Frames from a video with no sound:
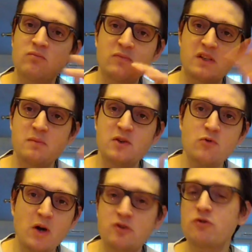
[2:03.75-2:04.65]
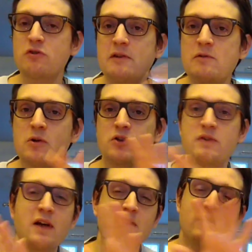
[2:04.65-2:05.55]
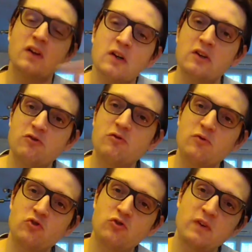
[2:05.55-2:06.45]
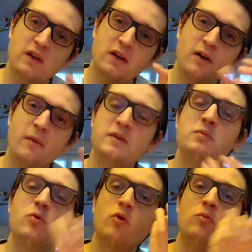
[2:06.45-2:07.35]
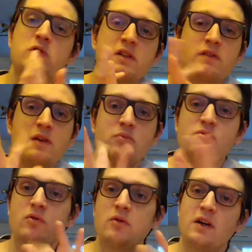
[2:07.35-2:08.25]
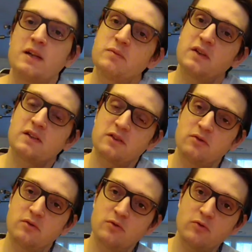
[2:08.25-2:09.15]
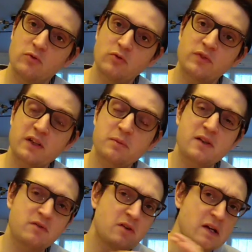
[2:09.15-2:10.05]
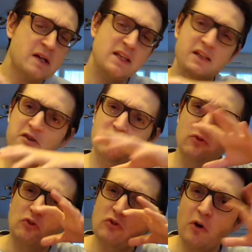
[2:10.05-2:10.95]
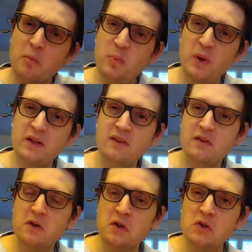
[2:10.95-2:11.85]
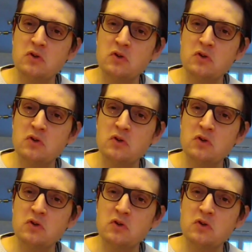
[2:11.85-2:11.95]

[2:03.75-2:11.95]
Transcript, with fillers: ces nuages de sciure. Je vais, je, vais euh, un petit peu modifier pour euh, adapter à ce que, au contexte présent. Il y a une sorte de tempête.